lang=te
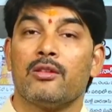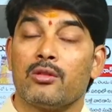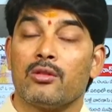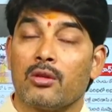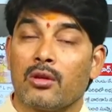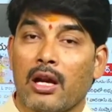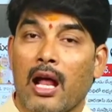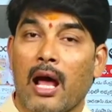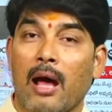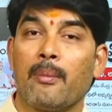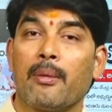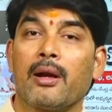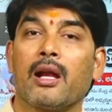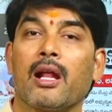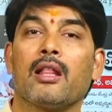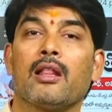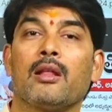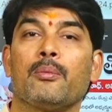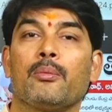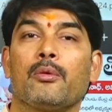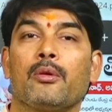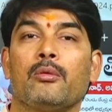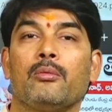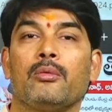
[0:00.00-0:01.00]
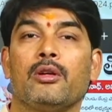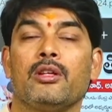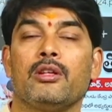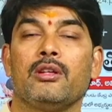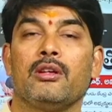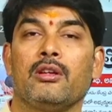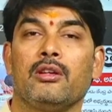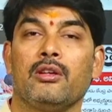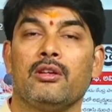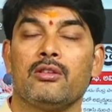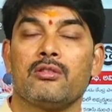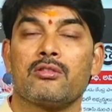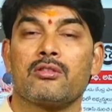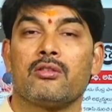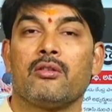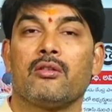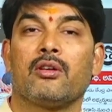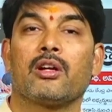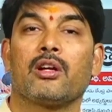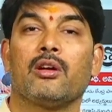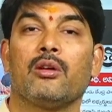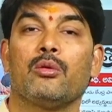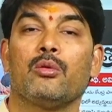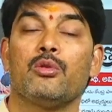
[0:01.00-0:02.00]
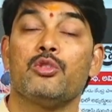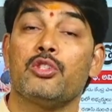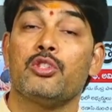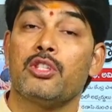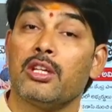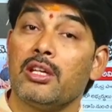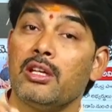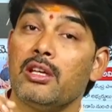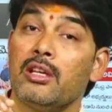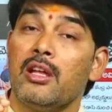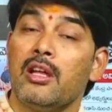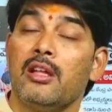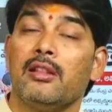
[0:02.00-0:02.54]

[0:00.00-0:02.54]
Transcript: సో రామనాథపురం నియో నియోజకవర్గం నుంచి